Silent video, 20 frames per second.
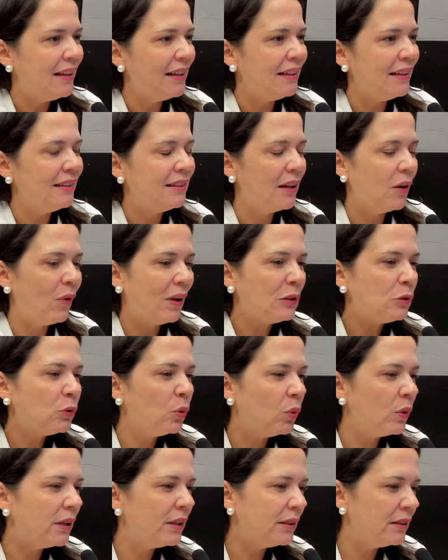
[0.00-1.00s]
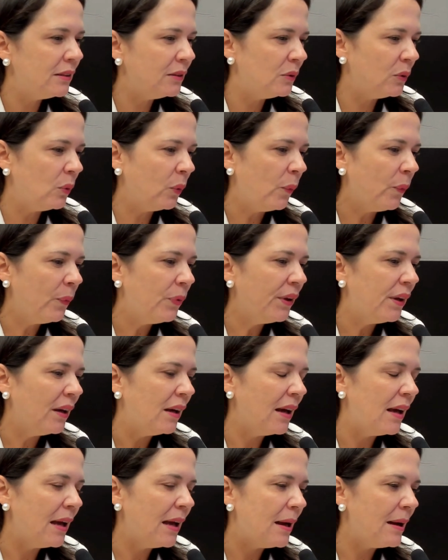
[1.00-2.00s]
Então, atuando
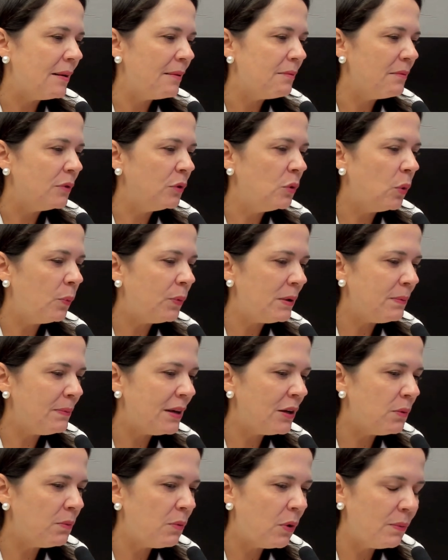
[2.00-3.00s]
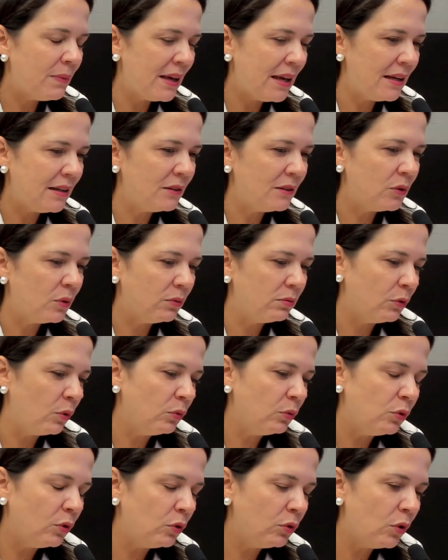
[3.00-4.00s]
é, num primeiro momento,
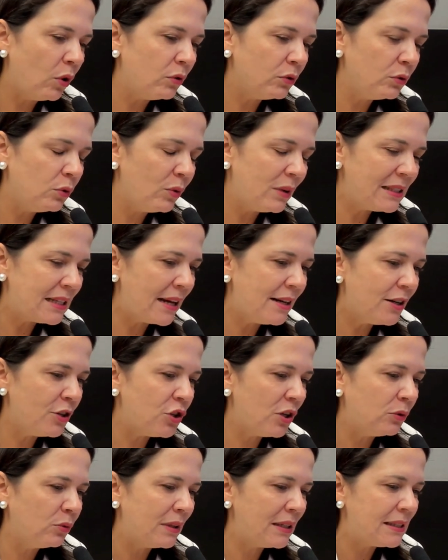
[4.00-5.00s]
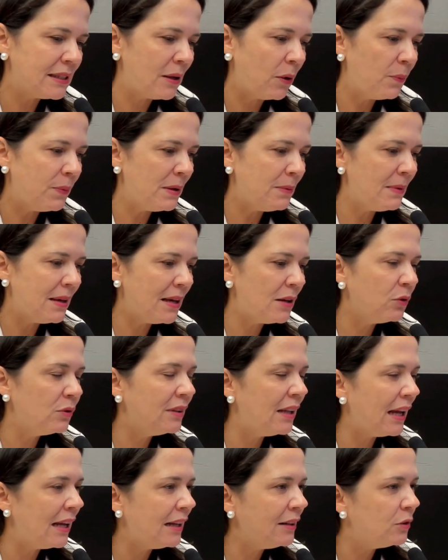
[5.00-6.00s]
com do, duas áreas de atuação. Primeiro,
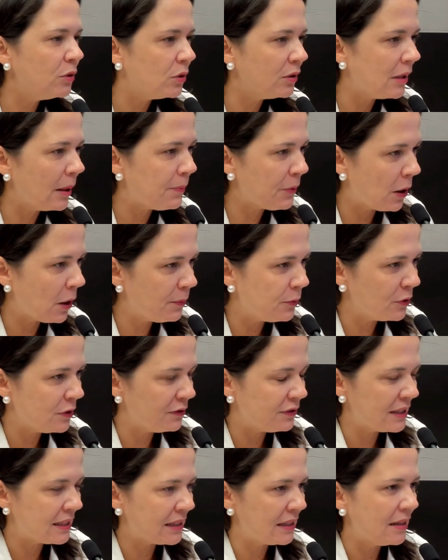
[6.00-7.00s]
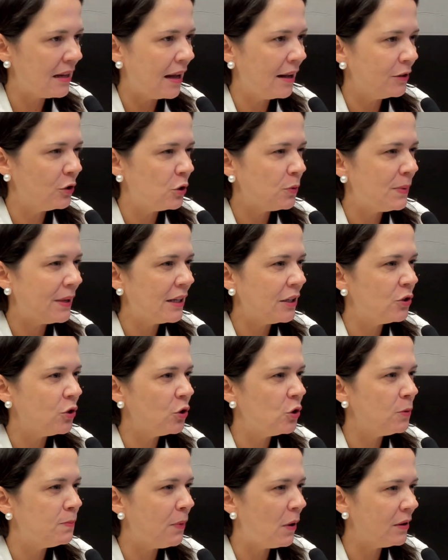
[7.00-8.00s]
dentro da própria universidade, para que a
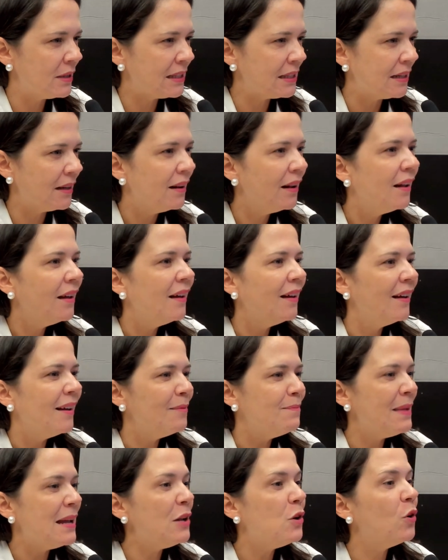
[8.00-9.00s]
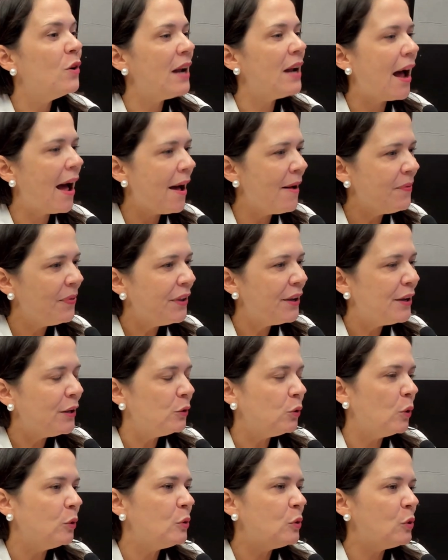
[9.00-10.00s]
gente possa melhorar
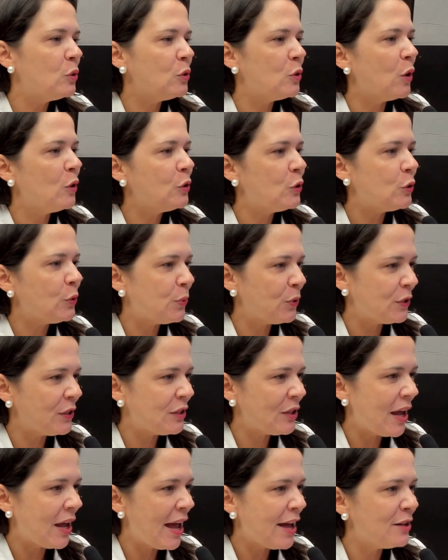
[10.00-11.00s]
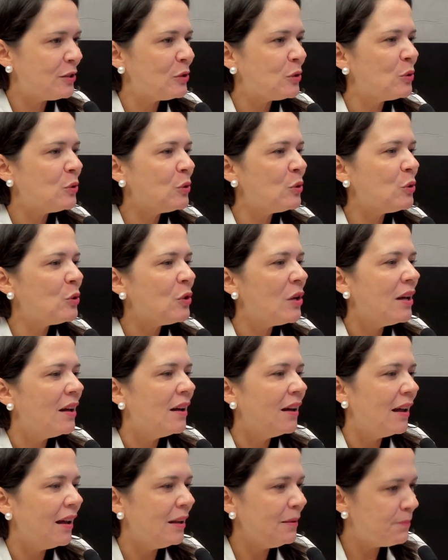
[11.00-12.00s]
todos os nossos processos
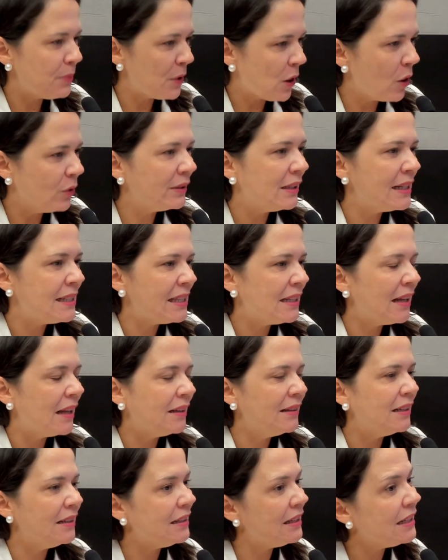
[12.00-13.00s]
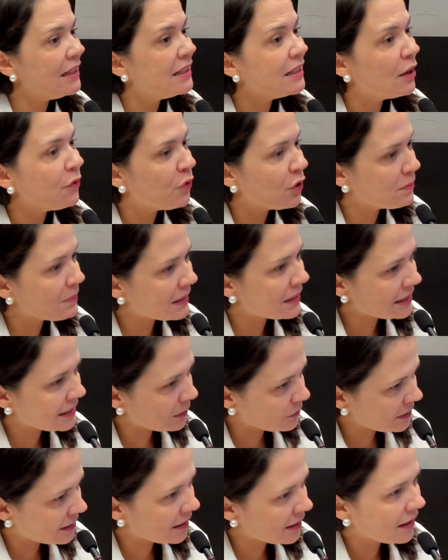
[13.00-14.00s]
em prol da cidadania e na
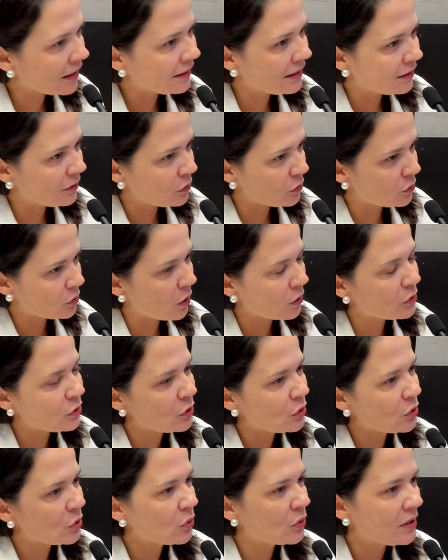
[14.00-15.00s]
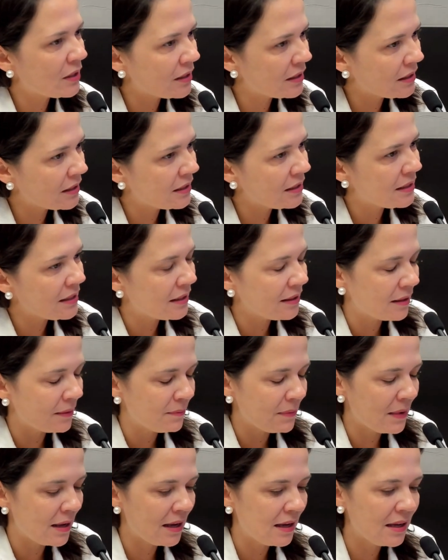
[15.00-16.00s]
formação cidadã dos nossos estudantes e
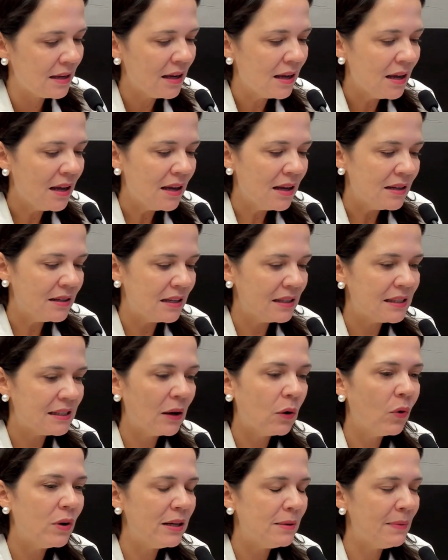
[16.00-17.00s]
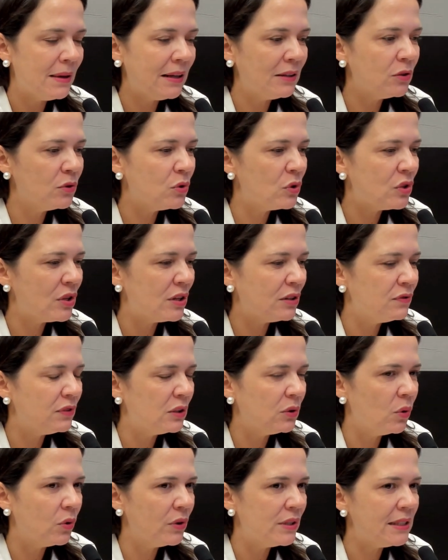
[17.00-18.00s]
também nesse acolhimento dos
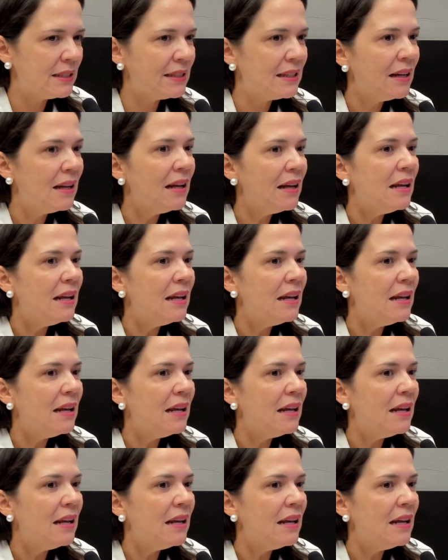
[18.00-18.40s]
servidores.